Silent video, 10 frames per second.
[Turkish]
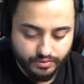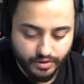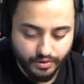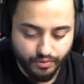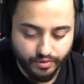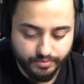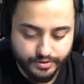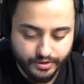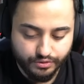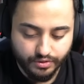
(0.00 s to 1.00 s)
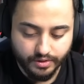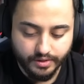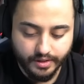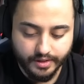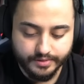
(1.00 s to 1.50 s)
Yani öyle bir şey şu
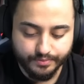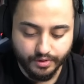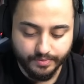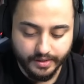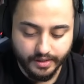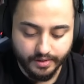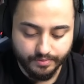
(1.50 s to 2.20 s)
anda yazmıyor beyler